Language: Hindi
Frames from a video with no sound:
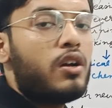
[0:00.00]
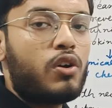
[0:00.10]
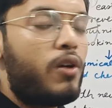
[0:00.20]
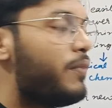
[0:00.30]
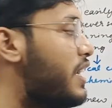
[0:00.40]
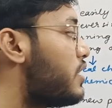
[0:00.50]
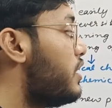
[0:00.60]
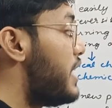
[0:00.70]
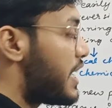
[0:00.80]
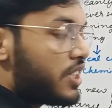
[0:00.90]

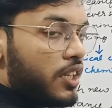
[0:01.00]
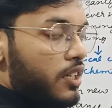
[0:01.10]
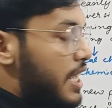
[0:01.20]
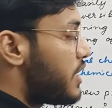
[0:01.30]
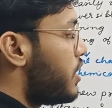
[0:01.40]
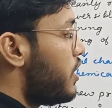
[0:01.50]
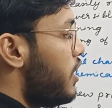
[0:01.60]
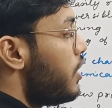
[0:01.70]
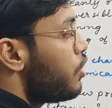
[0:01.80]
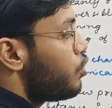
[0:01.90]
कॉम्बिनेशन रिएक्शन रिएक्शन
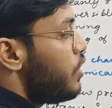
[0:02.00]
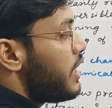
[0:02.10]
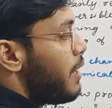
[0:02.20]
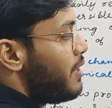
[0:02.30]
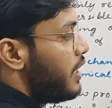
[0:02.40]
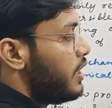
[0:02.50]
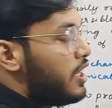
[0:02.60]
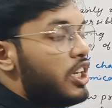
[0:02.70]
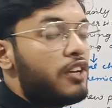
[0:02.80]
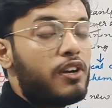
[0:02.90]
की तो ये क्या बन गई
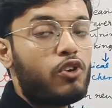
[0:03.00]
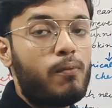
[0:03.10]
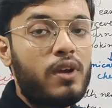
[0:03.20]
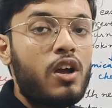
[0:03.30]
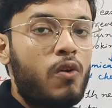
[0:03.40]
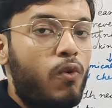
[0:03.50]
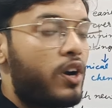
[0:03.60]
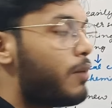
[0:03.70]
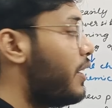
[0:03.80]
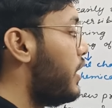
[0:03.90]
लिक्विड फॉर्म में
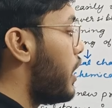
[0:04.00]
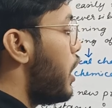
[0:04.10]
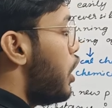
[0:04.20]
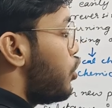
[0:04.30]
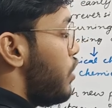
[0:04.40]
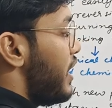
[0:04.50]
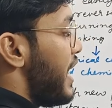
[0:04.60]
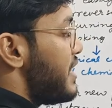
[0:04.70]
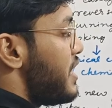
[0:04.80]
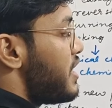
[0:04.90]
वाटर बन गया तो
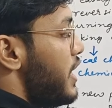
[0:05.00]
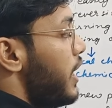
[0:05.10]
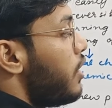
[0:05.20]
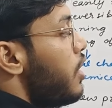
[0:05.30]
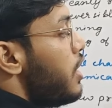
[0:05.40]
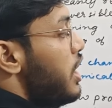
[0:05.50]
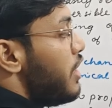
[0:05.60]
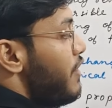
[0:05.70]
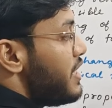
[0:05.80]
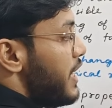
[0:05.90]
यहाँ गैसेज स्टेट
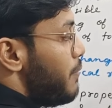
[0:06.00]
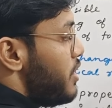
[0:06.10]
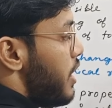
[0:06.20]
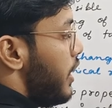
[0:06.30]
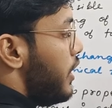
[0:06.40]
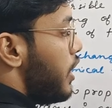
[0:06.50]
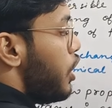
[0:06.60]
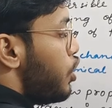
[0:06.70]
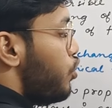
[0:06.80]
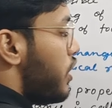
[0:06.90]
लिक्विड स्टेट में जा रही
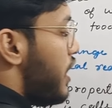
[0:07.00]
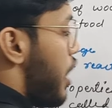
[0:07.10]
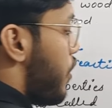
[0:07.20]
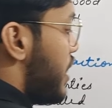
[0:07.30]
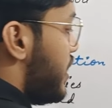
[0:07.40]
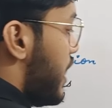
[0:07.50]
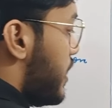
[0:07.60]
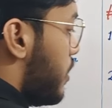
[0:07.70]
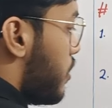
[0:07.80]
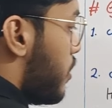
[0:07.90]
है तो ये क्या हो रहा है
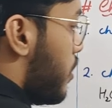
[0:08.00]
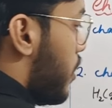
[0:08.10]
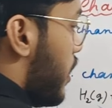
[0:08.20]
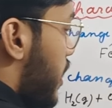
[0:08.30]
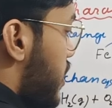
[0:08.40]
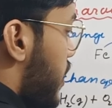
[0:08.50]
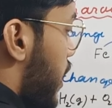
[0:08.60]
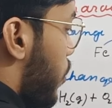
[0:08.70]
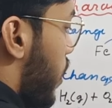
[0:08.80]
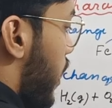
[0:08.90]
चेंज इन
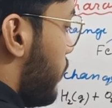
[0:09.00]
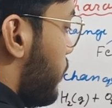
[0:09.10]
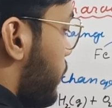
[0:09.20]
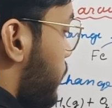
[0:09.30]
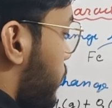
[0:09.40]
स्टेट हो रहा है